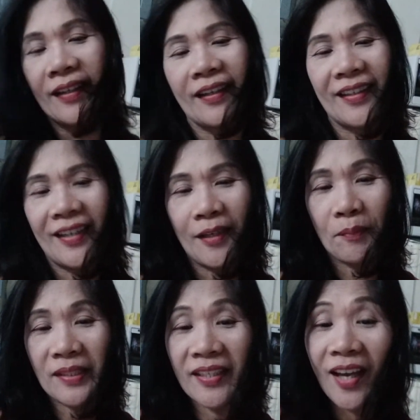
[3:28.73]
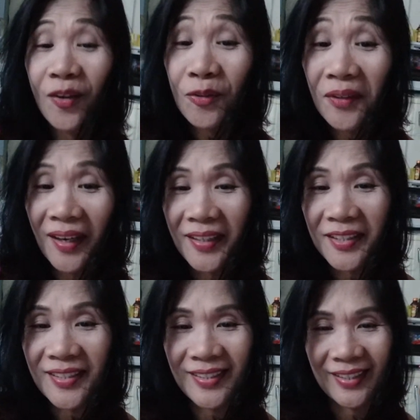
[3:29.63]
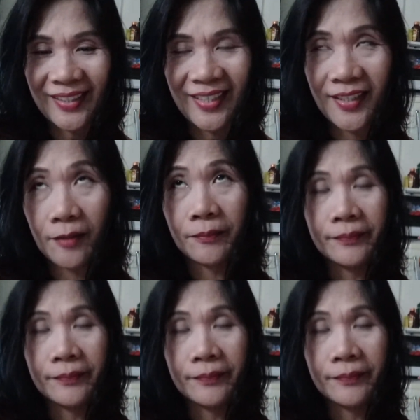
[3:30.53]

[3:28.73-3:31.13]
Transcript: Kaya masaya ako guys kasi